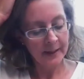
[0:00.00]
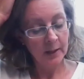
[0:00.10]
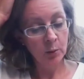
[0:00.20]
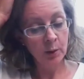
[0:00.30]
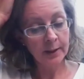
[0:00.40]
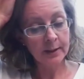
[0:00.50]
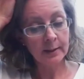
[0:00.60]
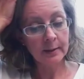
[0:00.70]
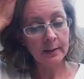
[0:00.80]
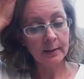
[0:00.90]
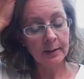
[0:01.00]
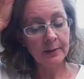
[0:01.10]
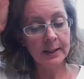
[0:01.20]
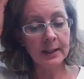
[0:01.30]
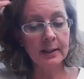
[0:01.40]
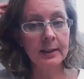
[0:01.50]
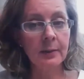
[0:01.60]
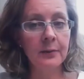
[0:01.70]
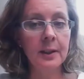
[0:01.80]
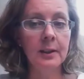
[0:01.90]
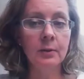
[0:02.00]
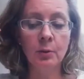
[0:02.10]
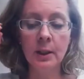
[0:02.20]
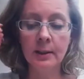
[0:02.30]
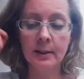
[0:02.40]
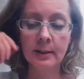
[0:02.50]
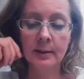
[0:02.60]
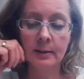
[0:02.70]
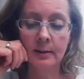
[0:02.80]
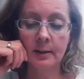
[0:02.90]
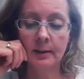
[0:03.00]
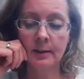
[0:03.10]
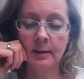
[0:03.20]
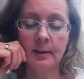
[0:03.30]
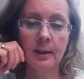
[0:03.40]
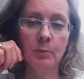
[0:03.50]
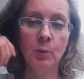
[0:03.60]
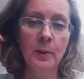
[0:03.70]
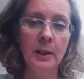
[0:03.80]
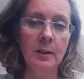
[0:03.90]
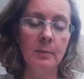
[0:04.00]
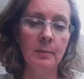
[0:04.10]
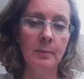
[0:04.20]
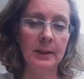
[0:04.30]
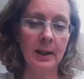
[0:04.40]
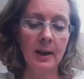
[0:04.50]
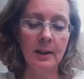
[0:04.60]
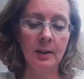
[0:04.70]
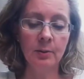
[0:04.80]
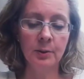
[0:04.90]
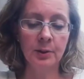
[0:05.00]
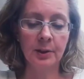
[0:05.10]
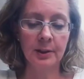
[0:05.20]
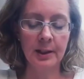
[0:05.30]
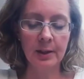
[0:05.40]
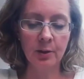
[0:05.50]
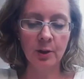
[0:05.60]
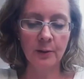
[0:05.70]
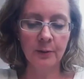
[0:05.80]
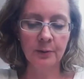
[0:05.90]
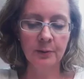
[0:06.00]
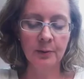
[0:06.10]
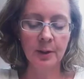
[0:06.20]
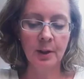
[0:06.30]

Louis investiert sehr viel in REITs. Das sind Immobilienbeteiligungsgesellschaften.